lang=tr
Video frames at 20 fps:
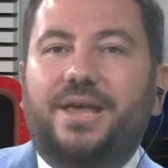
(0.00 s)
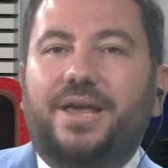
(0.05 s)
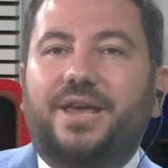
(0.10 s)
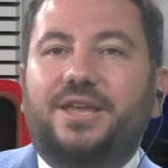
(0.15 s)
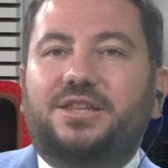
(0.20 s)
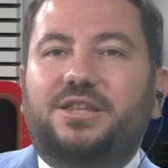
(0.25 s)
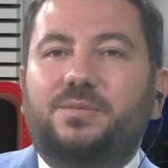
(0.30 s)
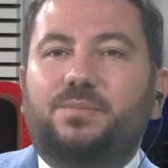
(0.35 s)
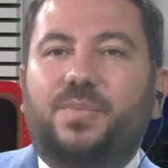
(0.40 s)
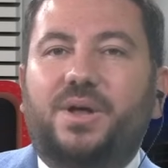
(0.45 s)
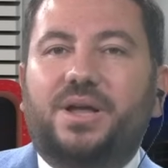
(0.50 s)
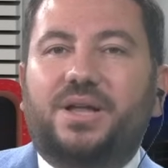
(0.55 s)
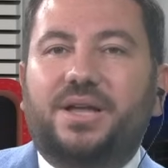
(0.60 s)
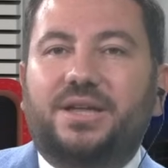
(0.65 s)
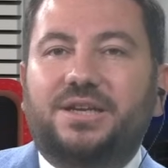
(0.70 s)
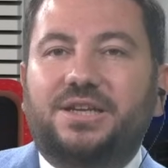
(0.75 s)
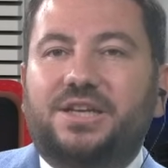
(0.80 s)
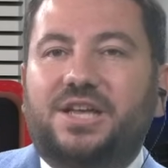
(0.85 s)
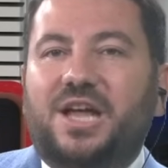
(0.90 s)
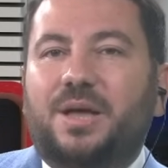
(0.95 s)
Eğitim
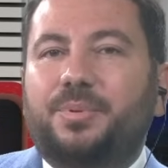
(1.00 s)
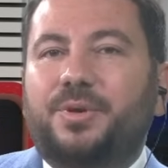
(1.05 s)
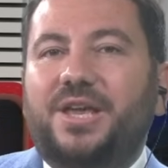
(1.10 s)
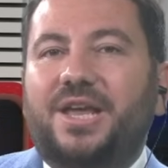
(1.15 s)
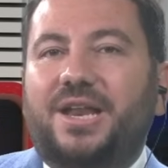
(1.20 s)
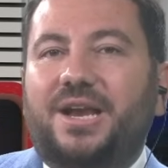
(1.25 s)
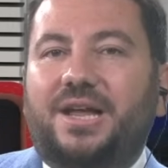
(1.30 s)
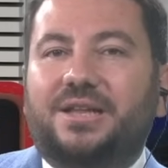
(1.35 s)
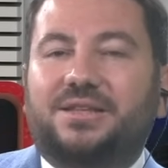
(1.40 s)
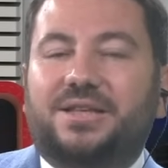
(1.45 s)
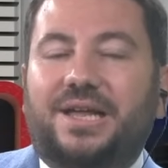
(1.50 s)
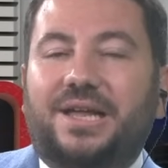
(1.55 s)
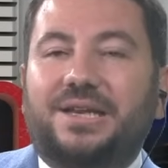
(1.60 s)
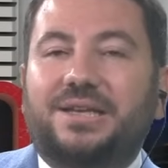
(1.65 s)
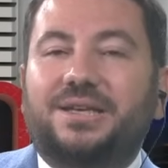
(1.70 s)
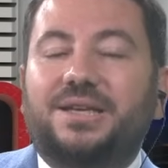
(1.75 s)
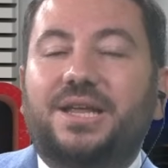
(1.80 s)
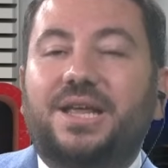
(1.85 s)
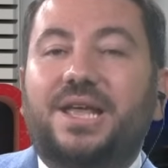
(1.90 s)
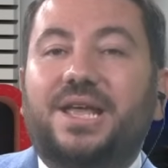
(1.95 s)
Bakanı Gabriel
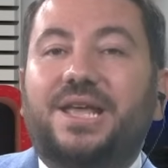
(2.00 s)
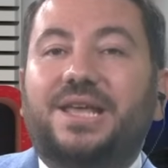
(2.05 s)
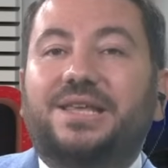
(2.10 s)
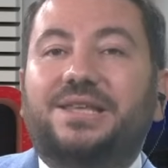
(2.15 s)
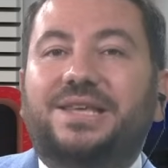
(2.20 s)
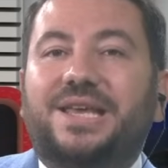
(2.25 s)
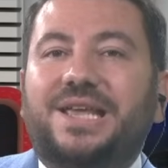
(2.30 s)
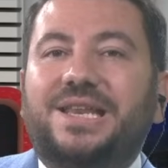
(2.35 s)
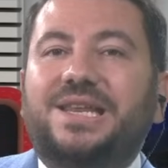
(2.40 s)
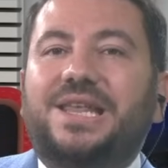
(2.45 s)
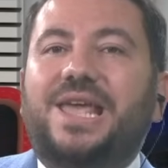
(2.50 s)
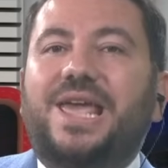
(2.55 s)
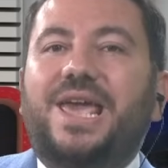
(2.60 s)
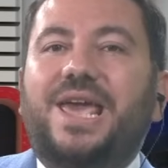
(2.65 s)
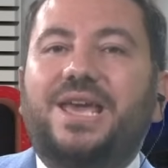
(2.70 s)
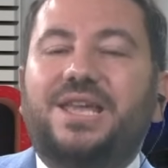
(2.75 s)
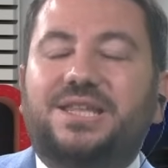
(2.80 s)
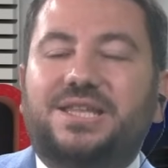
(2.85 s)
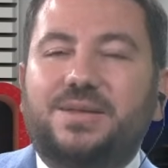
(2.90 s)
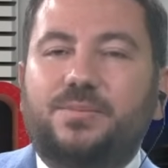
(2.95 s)
Atal yeni
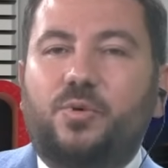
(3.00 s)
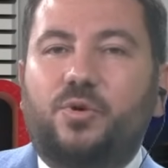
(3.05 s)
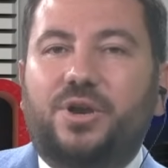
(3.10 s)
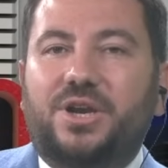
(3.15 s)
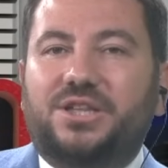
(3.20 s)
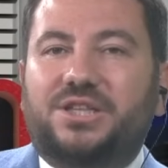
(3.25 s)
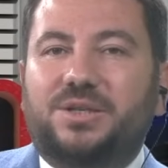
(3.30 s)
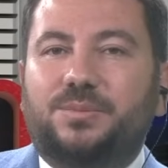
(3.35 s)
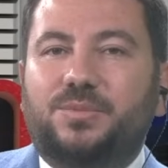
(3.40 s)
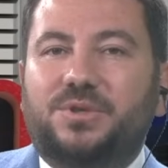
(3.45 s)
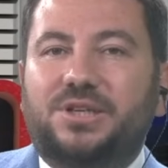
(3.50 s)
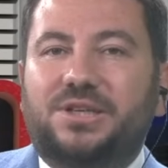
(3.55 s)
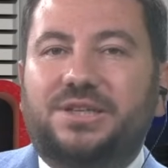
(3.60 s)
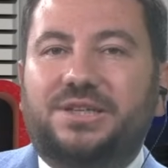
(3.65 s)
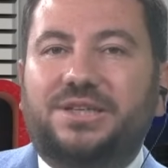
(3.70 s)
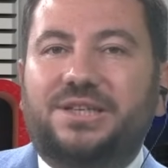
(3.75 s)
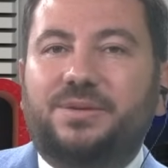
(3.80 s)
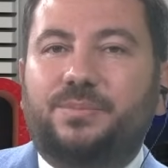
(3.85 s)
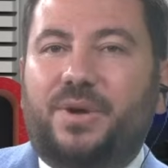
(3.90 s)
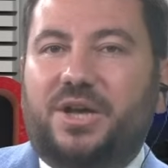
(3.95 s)
eğitim öğretim
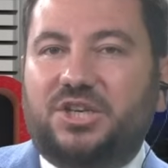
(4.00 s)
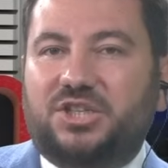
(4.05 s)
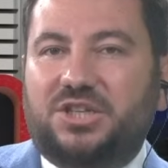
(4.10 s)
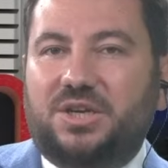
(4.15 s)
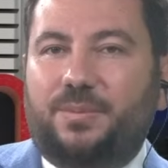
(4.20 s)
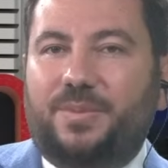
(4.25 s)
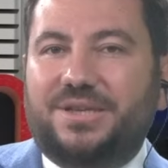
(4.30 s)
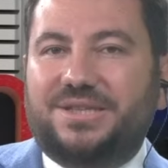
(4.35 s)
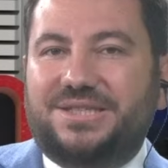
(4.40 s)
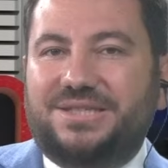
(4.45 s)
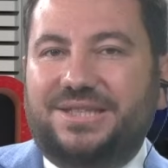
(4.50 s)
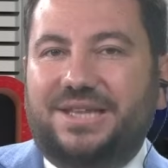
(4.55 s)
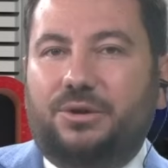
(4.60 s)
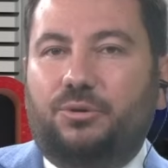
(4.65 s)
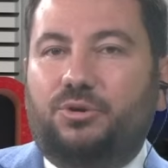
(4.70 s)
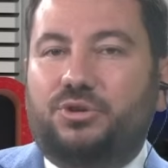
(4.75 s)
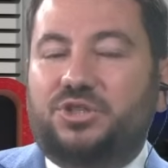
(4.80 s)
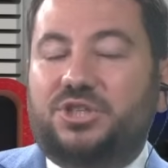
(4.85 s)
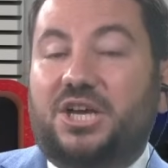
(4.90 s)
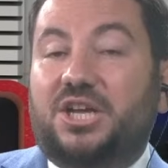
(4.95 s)
yılının
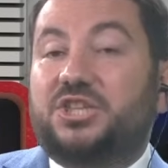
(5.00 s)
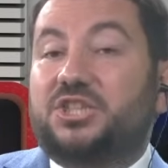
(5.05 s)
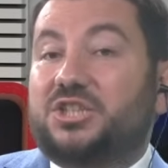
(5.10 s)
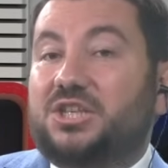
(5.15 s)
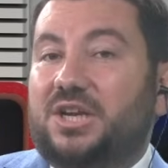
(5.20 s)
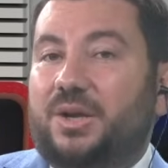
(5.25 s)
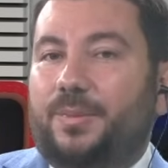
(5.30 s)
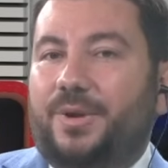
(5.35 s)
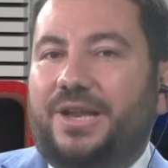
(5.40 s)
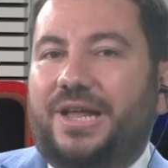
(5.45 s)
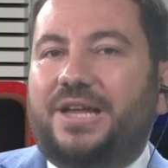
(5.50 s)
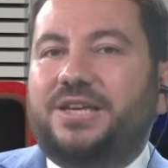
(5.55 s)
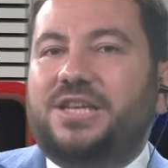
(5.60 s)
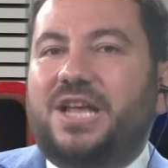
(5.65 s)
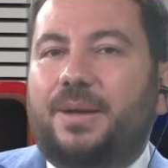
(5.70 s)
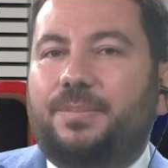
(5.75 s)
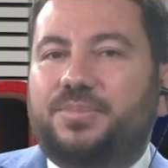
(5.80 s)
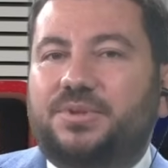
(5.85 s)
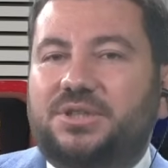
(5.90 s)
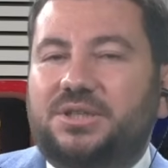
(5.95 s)
başlamasından önce açıklamalar
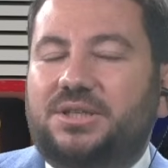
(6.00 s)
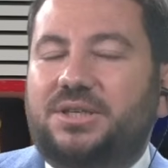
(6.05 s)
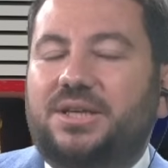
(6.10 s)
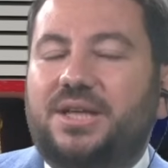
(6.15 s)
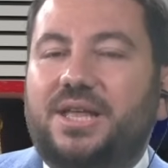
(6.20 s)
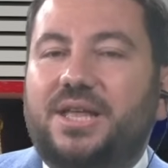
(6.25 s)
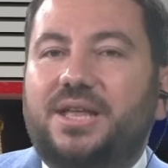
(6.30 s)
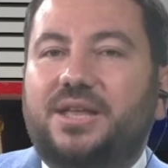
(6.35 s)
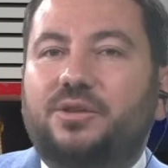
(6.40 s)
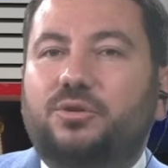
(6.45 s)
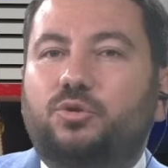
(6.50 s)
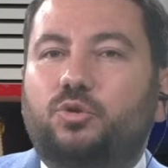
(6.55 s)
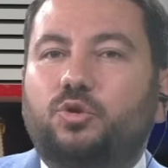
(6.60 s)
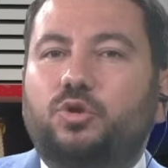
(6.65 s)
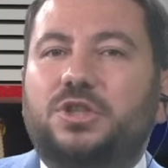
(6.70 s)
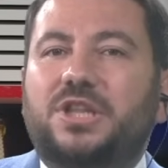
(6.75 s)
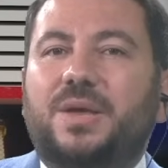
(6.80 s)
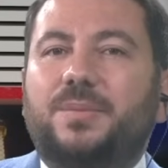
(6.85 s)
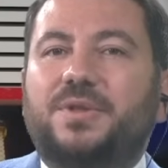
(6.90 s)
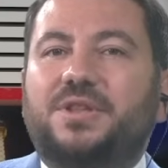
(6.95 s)
yaptı.
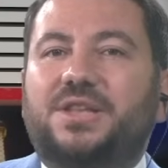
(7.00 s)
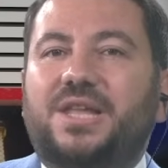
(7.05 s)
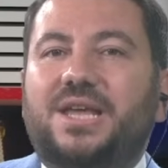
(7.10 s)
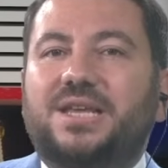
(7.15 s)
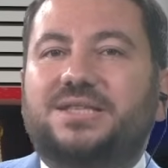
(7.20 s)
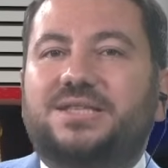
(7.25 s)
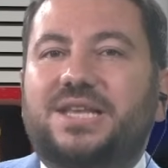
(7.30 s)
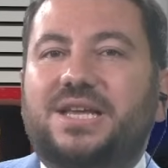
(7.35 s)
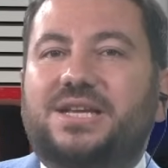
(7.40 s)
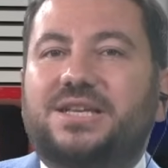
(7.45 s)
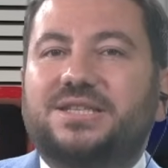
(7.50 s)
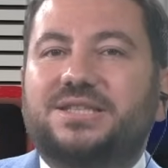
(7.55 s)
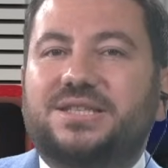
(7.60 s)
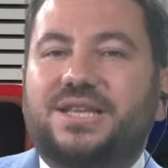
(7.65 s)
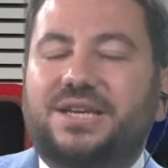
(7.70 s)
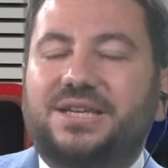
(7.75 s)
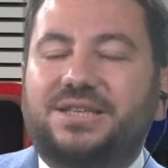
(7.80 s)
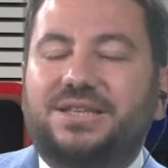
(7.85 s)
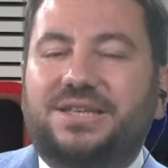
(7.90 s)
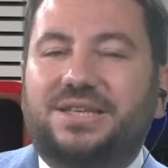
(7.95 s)
Gündeminde ise
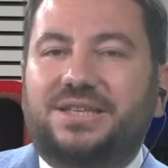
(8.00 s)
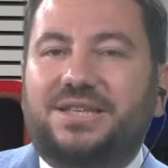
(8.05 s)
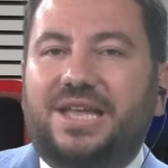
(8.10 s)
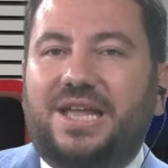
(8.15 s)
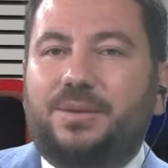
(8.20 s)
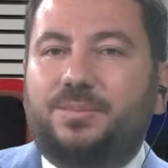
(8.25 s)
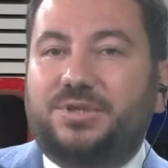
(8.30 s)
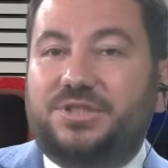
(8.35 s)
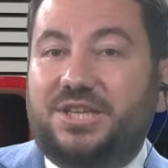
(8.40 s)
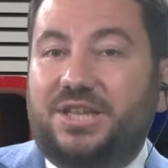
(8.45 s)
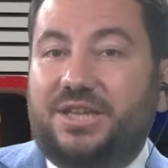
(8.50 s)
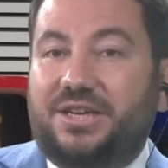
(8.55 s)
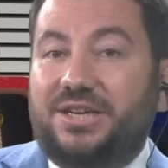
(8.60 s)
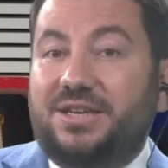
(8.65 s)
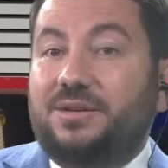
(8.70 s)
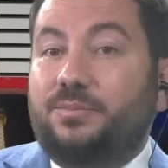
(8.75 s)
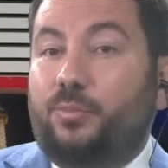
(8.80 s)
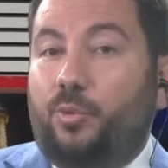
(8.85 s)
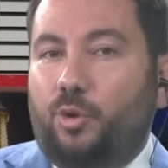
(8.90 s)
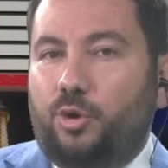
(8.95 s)
kızların giydiği
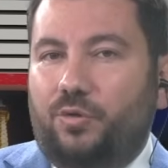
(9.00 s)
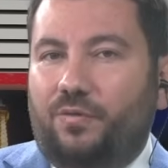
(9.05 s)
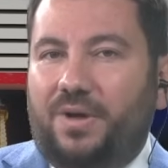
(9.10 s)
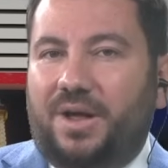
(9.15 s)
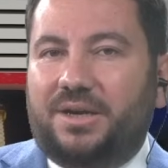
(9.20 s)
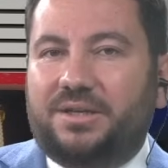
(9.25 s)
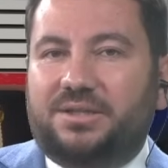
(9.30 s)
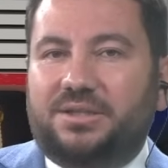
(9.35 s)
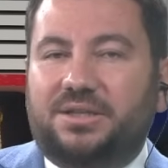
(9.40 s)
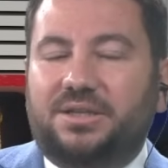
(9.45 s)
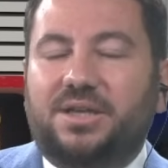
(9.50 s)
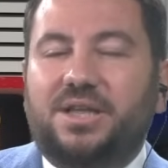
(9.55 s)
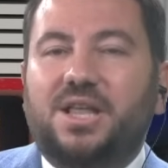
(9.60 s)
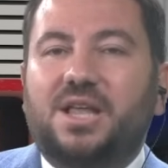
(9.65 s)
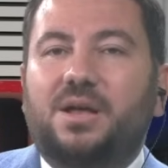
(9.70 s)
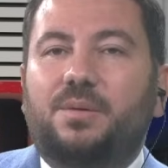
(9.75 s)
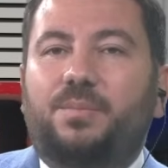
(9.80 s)
elbiselerin boyu vardı.